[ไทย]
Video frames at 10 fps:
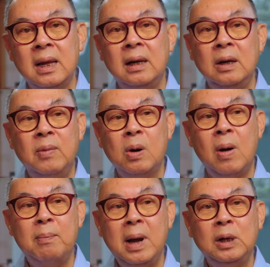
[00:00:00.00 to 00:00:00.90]
หรือว่าค
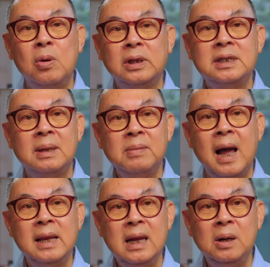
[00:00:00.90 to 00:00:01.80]
วามมั่นคงที่สำ
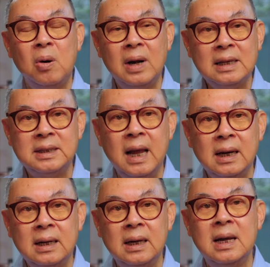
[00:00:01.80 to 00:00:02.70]
คัญยิ่งของรัสเซีย
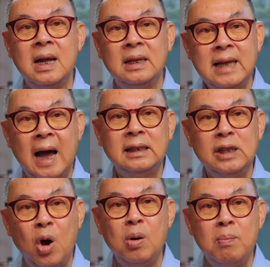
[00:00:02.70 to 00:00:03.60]
คือ จะ
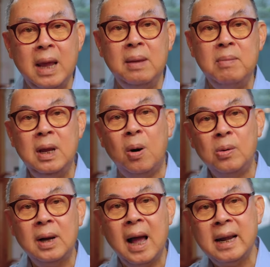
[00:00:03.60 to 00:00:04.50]
ต้องไม่มีอ
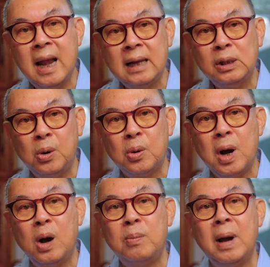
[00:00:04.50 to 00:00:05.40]
งค์การนาโต้
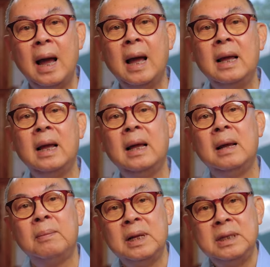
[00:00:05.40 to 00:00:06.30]
เข้ามา
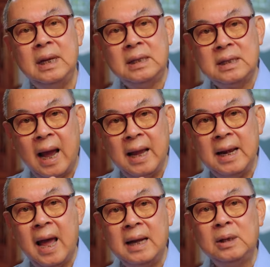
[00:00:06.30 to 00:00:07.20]
ประชิดชาย
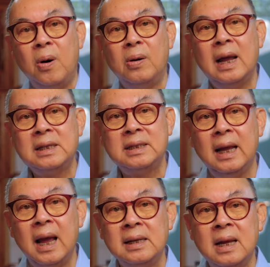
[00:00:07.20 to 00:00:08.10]
แดนของรัส
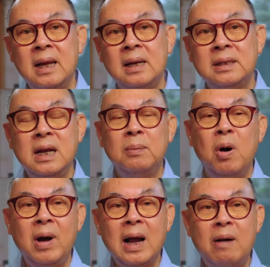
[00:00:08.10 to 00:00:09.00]
เซีย ซึ่งเพ
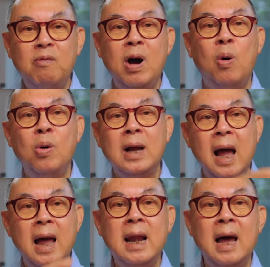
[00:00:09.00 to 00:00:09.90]
ราะว่าคำว่าองค์
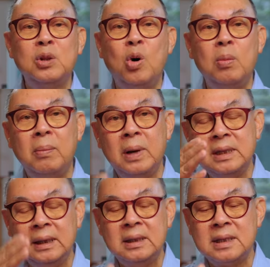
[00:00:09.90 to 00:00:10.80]
การนาโต้มาประ
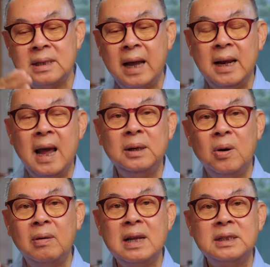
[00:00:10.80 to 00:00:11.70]
ชิดชายแดน
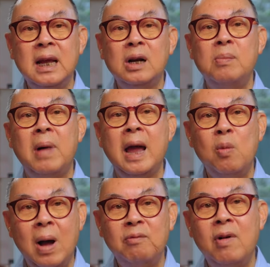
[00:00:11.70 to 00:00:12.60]
ของรัสเซียก็หมาย
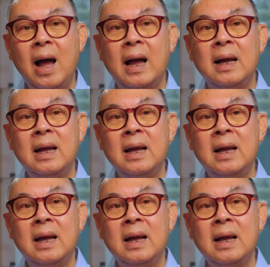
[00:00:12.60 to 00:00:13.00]
ความว่า